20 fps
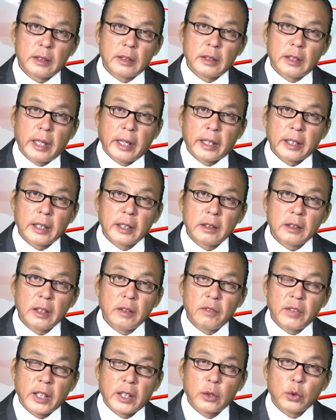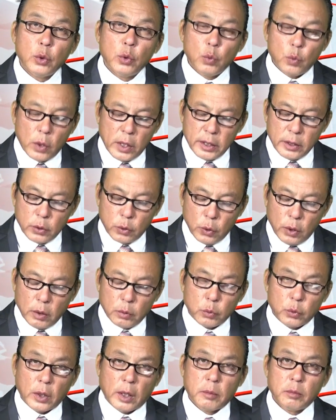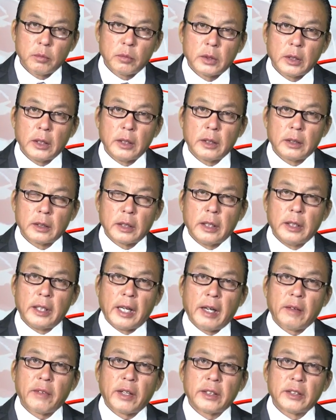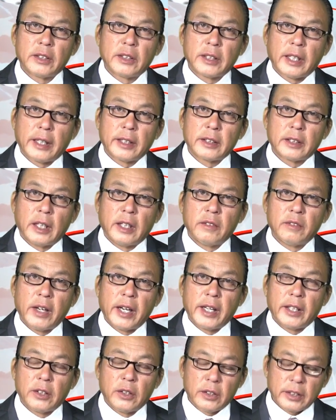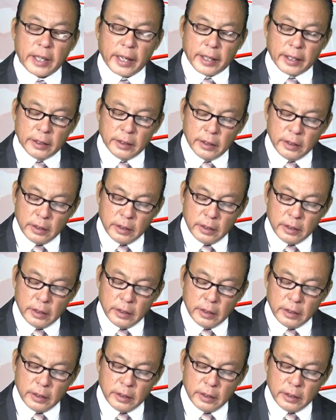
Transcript: là cái cái việc rút quân của ông Trump từ, từ Afghanistan trở về nó càng